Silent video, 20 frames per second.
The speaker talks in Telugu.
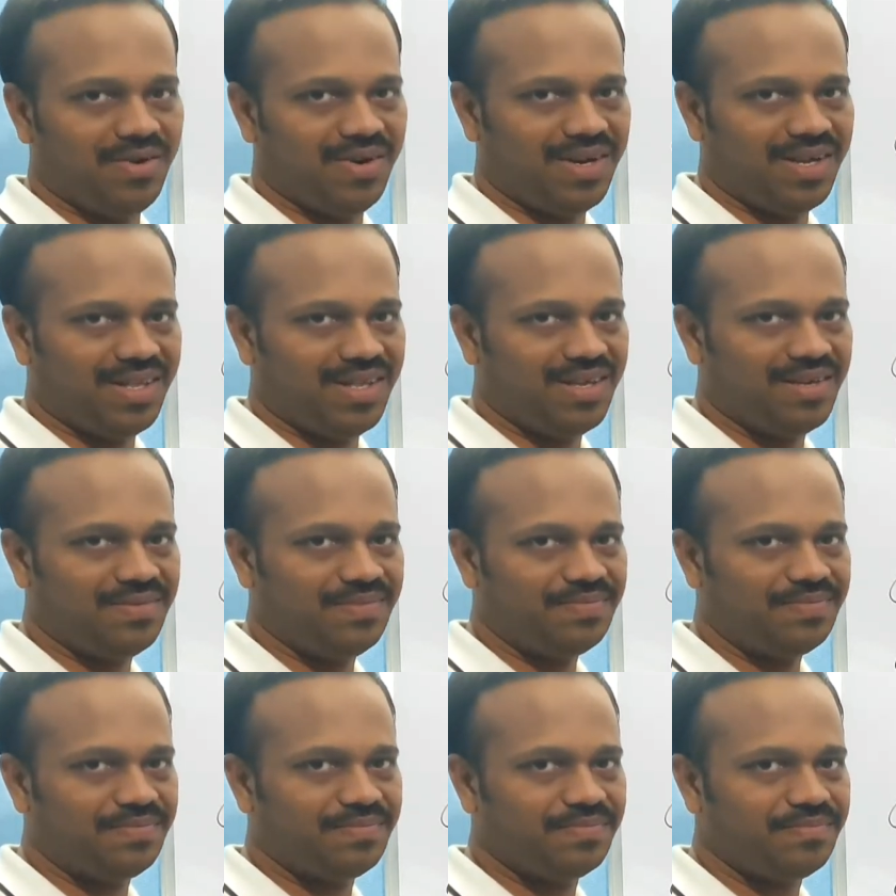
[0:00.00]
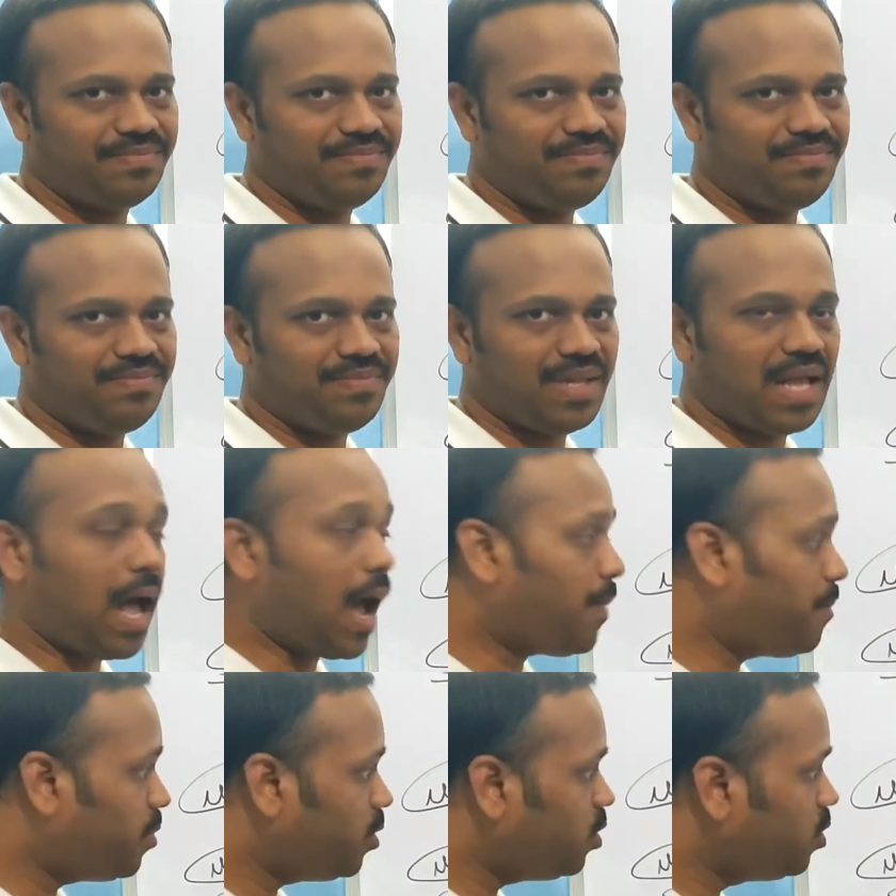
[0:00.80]
ఉంటుంది
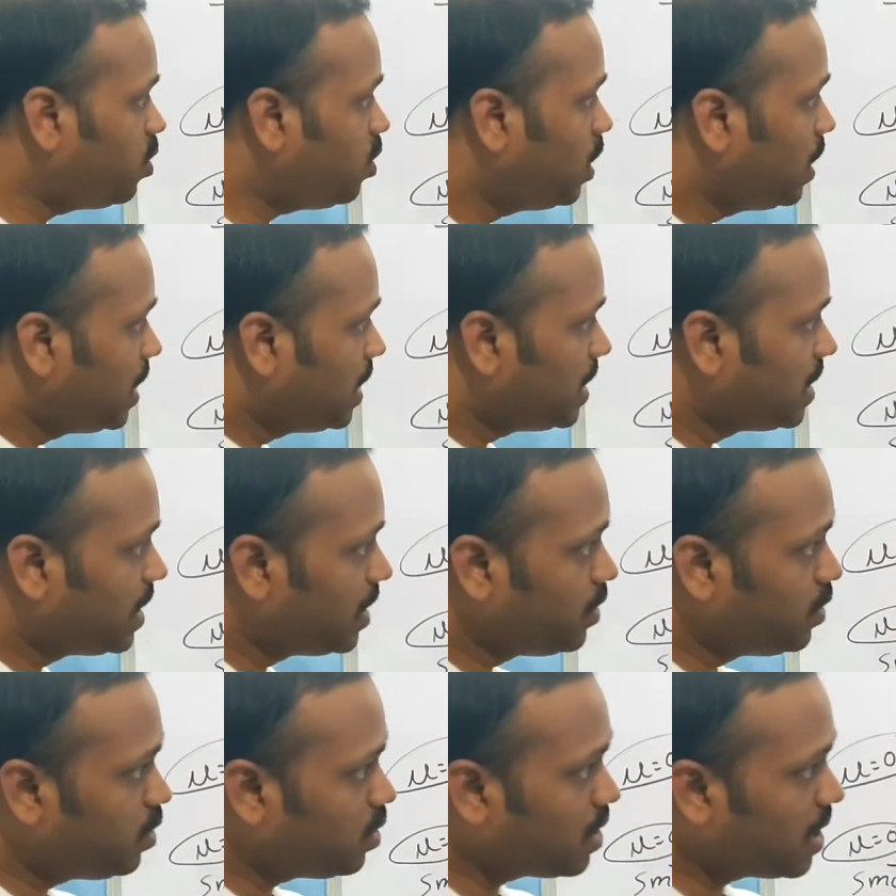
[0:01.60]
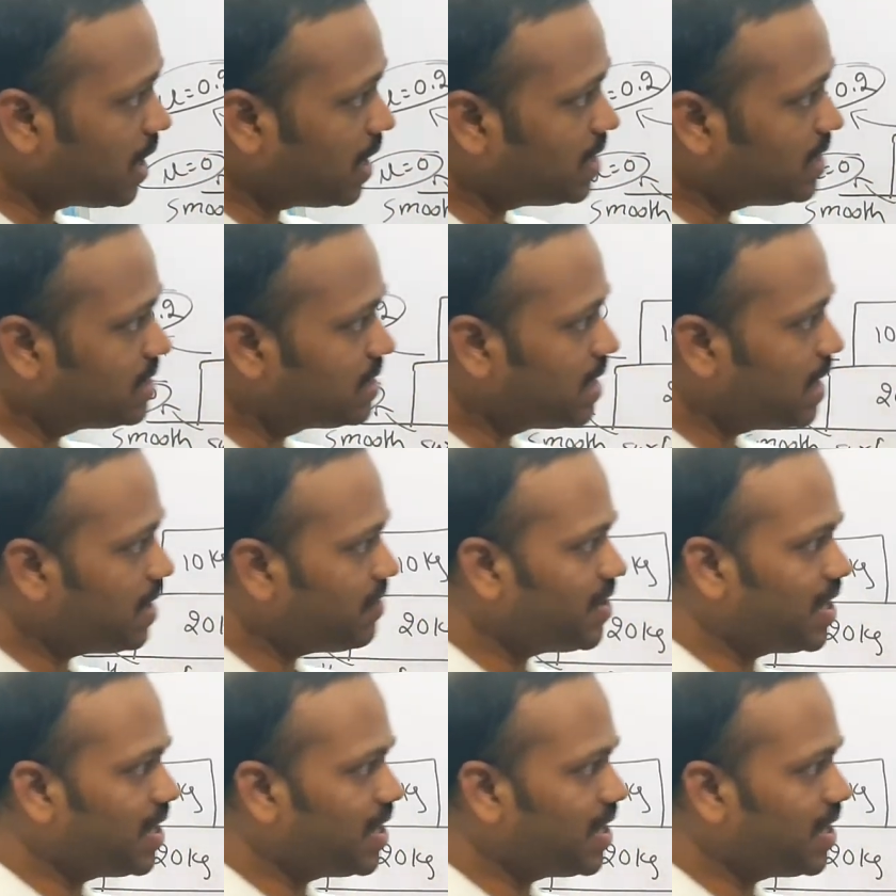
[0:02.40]
అప్పుడు ఈ రెండు కలిసే